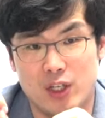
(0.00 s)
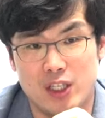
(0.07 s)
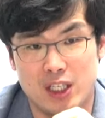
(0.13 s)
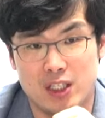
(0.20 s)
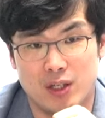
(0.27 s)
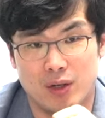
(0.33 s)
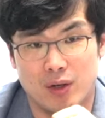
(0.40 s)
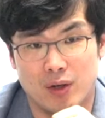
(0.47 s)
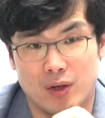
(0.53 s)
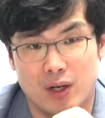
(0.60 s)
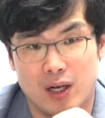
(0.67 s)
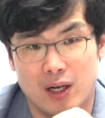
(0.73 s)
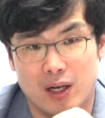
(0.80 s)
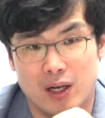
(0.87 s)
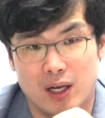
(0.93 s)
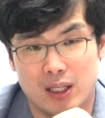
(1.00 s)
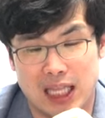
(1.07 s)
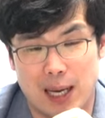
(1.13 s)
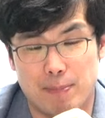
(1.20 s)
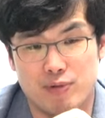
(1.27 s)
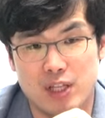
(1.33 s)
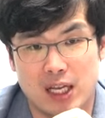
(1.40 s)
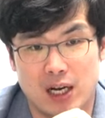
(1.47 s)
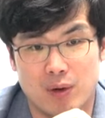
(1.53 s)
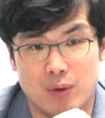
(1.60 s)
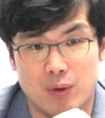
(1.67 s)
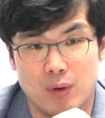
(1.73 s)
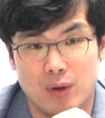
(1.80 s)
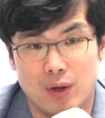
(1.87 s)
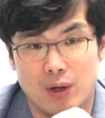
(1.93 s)
여인이 있어요.
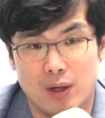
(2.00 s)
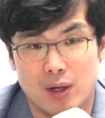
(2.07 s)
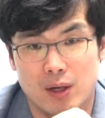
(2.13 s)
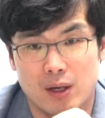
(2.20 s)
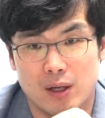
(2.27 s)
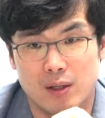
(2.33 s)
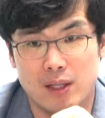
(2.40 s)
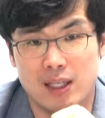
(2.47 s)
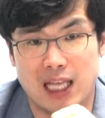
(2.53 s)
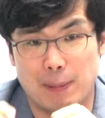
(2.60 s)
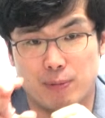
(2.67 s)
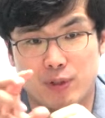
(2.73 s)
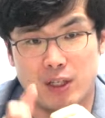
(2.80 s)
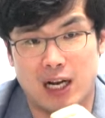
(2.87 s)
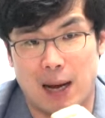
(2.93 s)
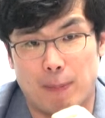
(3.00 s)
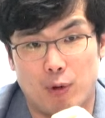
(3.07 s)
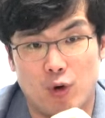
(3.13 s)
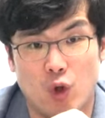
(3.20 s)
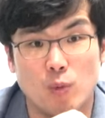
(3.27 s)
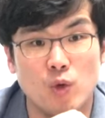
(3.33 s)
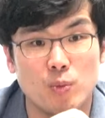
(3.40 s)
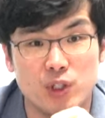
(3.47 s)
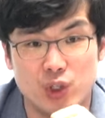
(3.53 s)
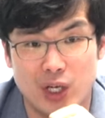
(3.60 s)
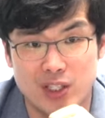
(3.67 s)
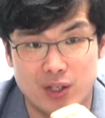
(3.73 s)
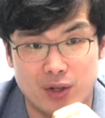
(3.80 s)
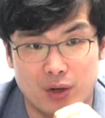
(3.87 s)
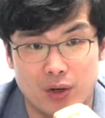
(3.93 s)
다프네라고. 근데 이 다프네는 아폴론 을 너무너무
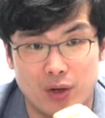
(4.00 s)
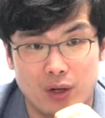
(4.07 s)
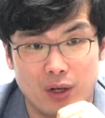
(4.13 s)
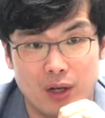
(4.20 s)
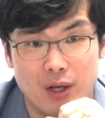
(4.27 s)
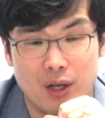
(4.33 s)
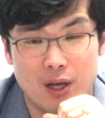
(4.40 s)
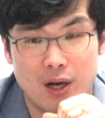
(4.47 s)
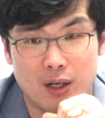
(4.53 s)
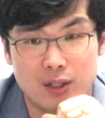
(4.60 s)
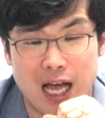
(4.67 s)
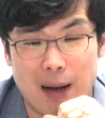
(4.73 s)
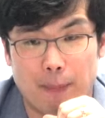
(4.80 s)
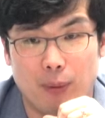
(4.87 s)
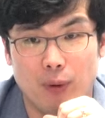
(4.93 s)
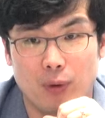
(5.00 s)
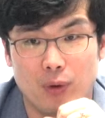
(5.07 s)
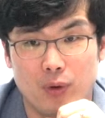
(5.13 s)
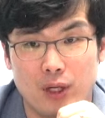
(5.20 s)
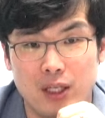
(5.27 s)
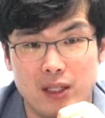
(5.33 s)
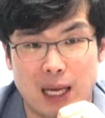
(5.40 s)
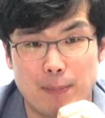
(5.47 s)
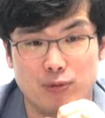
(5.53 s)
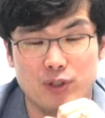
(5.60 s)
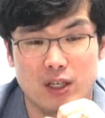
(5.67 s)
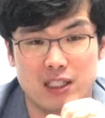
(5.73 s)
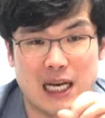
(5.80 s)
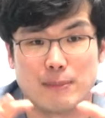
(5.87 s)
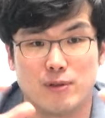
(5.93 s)
싫어했어요. 그래서 아폴론이
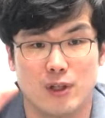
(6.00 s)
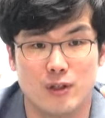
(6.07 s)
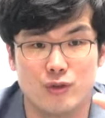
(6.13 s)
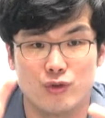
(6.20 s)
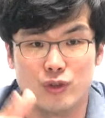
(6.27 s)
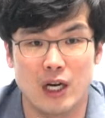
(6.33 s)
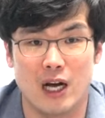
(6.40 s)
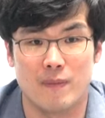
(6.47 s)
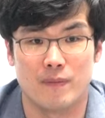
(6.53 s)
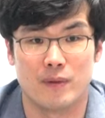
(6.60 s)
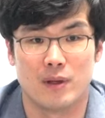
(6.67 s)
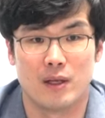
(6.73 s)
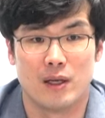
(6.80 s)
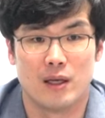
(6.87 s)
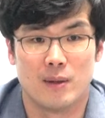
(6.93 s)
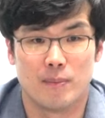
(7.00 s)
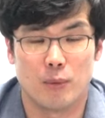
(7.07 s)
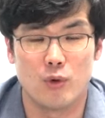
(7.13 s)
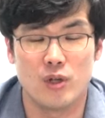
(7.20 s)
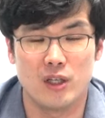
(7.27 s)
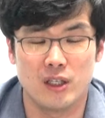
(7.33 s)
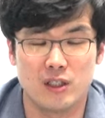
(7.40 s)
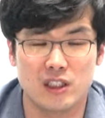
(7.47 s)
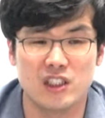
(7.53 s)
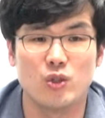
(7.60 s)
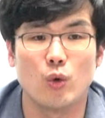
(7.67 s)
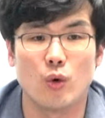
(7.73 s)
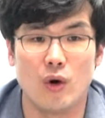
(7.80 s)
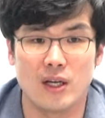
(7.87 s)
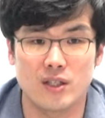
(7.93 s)
다프네를 잡으려는 순간 본인이
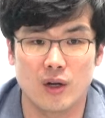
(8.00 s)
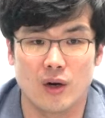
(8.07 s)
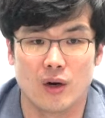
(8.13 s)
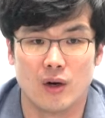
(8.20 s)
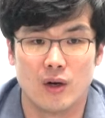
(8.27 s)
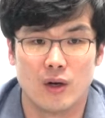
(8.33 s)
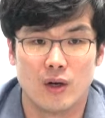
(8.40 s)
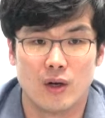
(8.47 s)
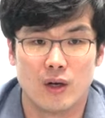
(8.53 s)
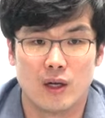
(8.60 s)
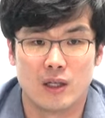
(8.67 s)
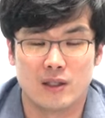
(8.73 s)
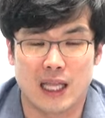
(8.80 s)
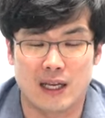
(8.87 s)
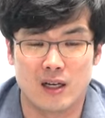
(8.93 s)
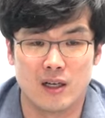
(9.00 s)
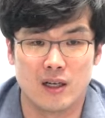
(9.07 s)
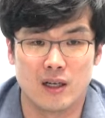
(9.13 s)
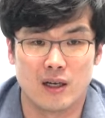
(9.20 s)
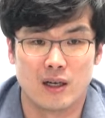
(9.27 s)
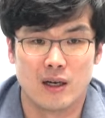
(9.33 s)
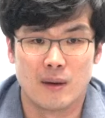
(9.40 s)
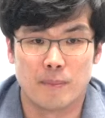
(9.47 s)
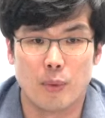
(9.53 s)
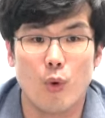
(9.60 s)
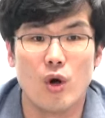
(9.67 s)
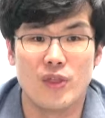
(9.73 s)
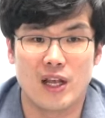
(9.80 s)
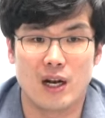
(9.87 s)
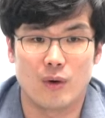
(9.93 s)
기도를 해서 나를
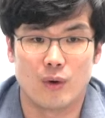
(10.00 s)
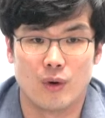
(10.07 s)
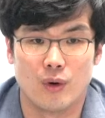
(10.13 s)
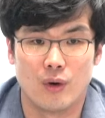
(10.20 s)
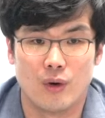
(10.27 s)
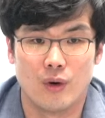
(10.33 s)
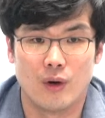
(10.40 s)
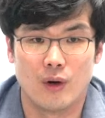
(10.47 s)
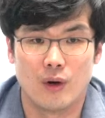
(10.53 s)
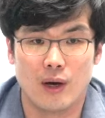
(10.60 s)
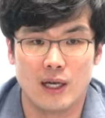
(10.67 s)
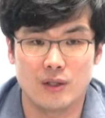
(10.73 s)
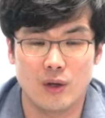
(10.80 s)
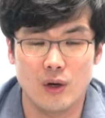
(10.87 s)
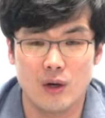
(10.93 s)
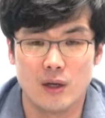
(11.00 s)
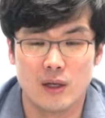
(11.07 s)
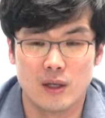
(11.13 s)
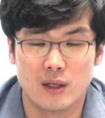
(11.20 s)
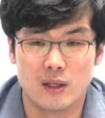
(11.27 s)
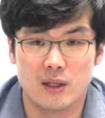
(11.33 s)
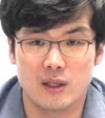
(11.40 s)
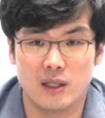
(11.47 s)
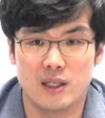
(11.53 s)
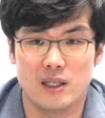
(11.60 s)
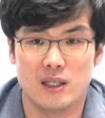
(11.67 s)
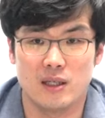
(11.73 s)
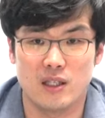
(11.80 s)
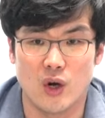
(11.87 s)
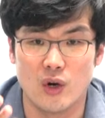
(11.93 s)
보호해달라고 해서
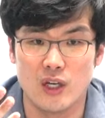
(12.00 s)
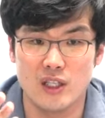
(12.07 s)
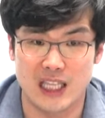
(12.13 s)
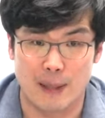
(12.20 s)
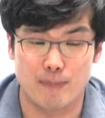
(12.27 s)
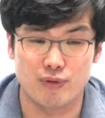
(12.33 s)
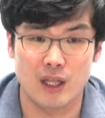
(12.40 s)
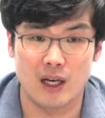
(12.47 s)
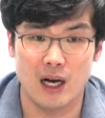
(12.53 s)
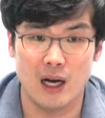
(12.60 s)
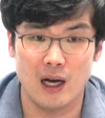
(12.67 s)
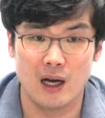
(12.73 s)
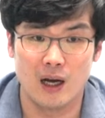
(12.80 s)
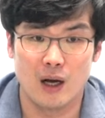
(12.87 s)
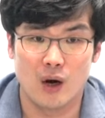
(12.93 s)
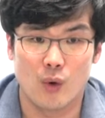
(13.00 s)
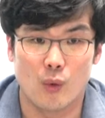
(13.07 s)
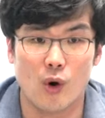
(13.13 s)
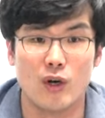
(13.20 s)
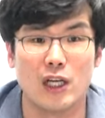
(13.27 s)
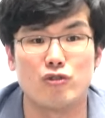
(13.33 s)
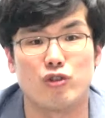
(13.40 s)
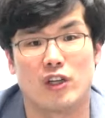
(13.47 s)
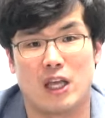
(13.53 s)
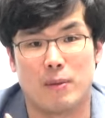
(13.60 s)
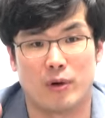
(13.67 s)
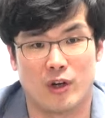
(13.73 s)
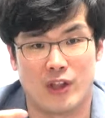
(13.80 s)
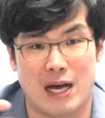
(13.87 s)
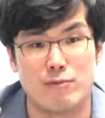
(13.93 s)
이 여인 다프네가 월계수가
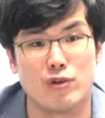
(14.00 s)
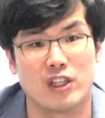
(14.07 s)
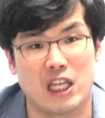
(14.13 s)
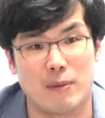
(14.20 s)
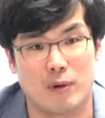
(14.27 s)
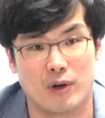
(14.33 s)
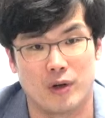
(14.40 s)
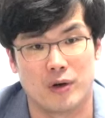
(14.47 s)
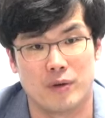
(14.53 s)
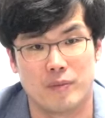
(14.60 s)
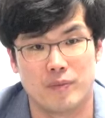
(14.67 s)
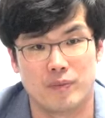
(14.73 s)
돼버려요. 나무가 돼버려요.